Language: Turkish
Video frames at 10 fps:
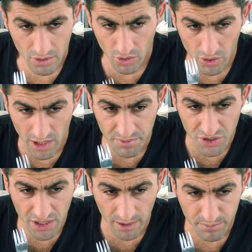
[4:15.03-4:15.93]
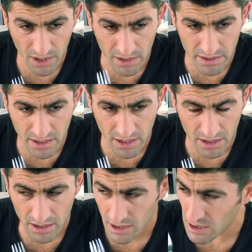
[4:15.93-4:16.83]
Öyle bir şey yapmalıyız ki
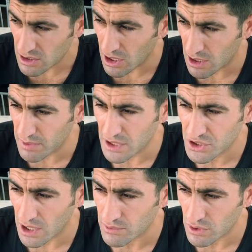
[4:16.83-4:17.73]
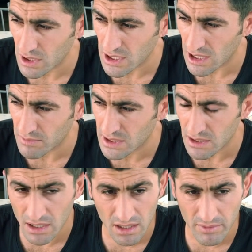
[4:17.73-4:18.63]
darbenin Şemsu'dan gelmesini
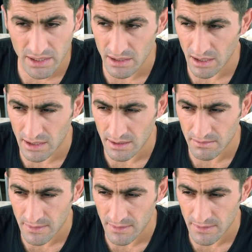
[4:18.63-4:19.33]
anlaması lazım.